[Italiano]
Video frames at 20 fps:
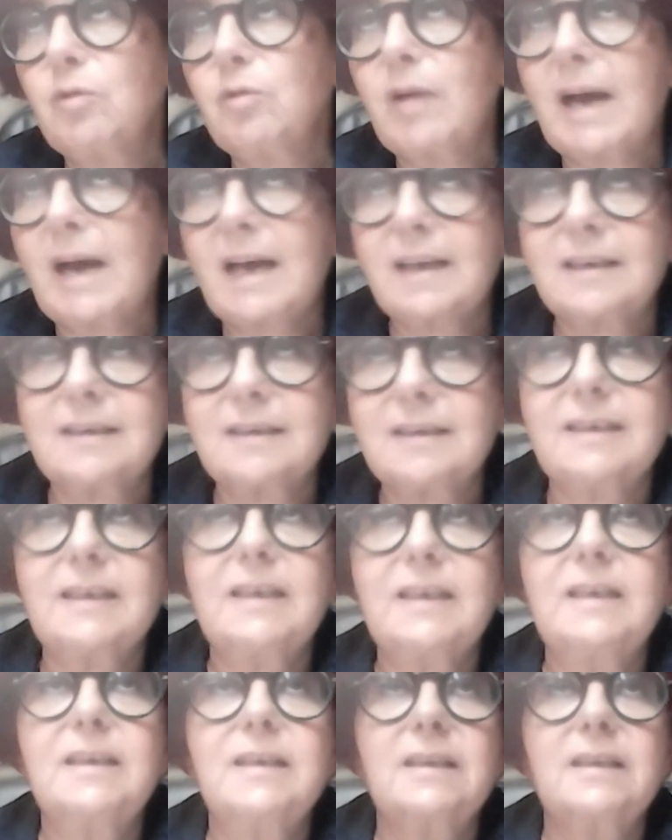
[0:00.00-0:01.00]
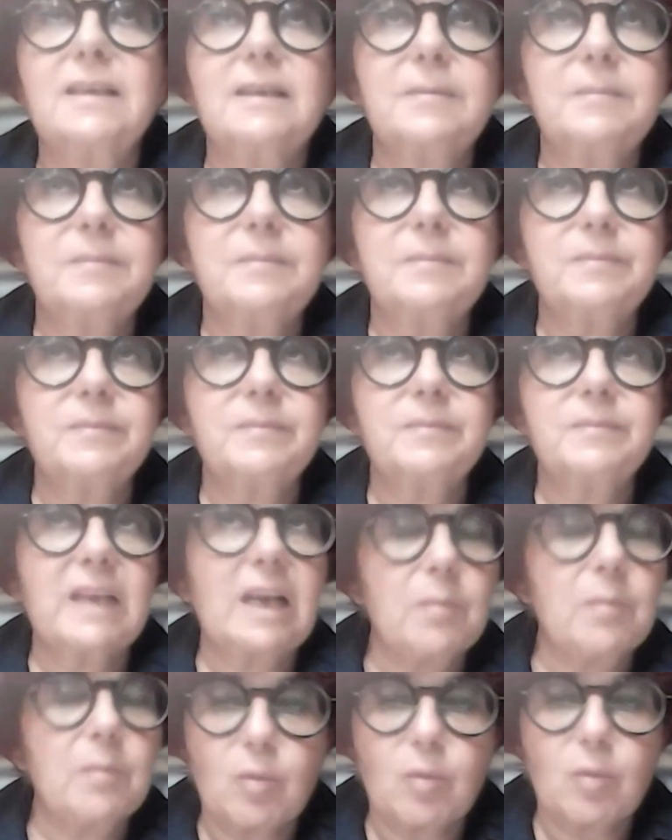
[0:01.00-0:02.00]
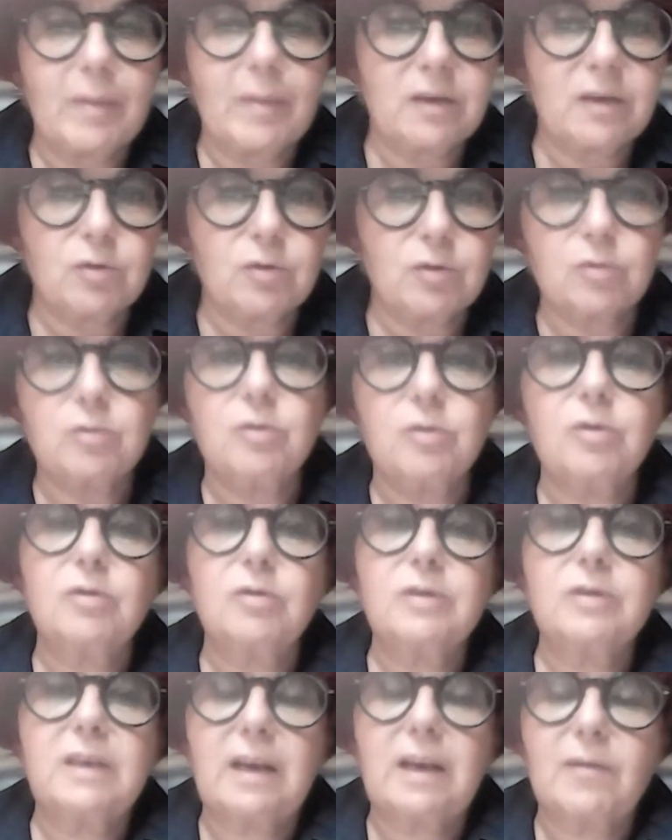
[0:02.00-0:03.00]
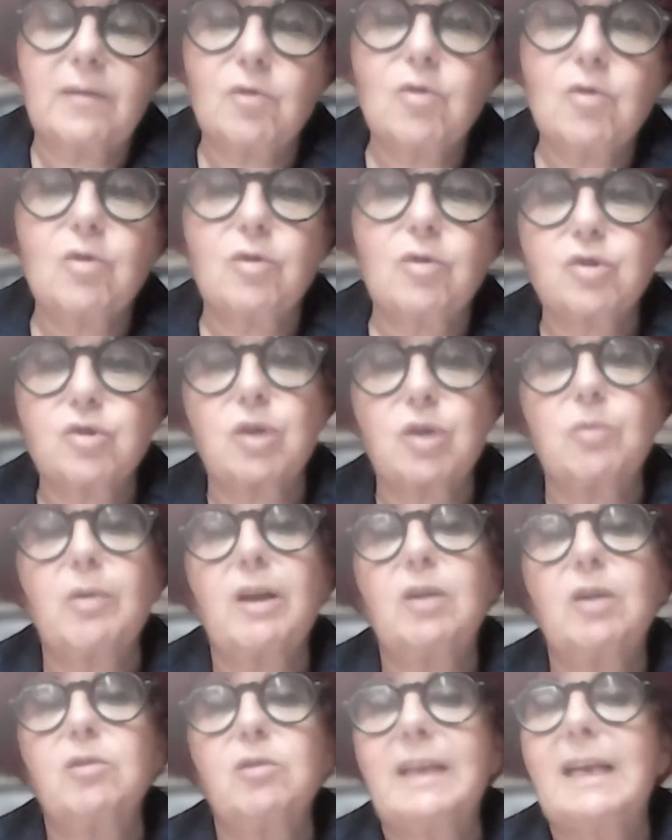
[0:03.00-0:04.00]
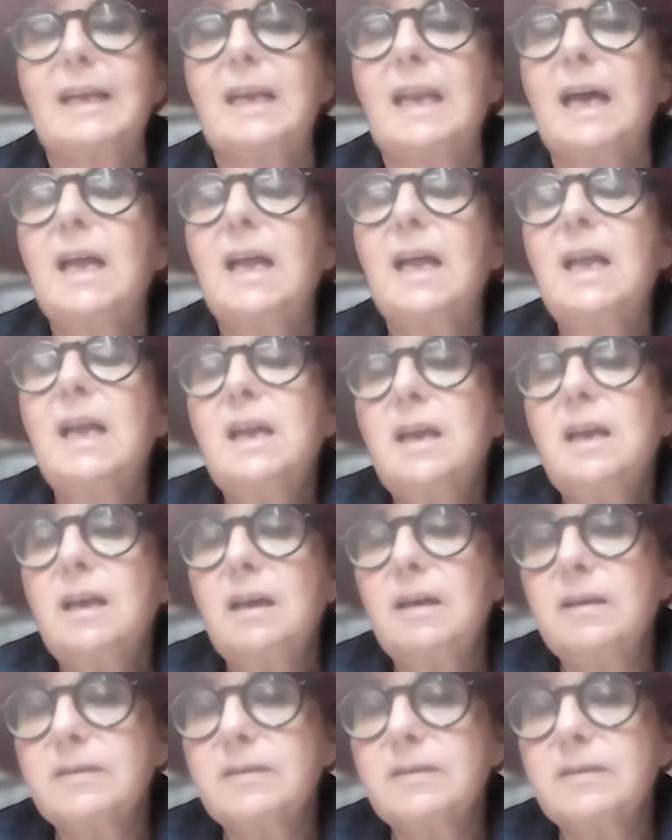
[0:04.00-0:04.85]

arte eh, nel mio metodo di lavoro, cioè quello della eh,